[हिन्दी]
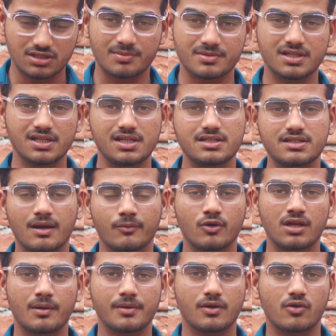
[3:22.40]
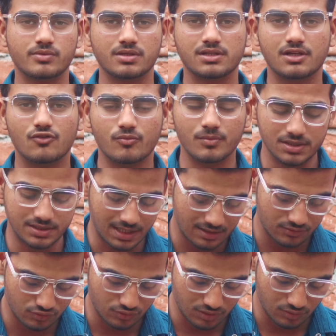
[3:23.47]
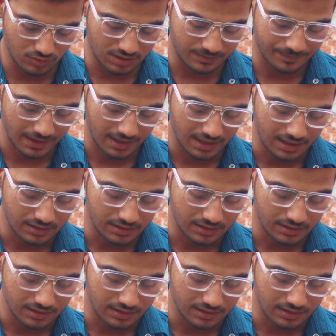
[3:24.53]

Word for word: तो सबसे नीचे आपको यहाँ पर एक ऑप्शन देखने को मिल जाएगा जो कि होगा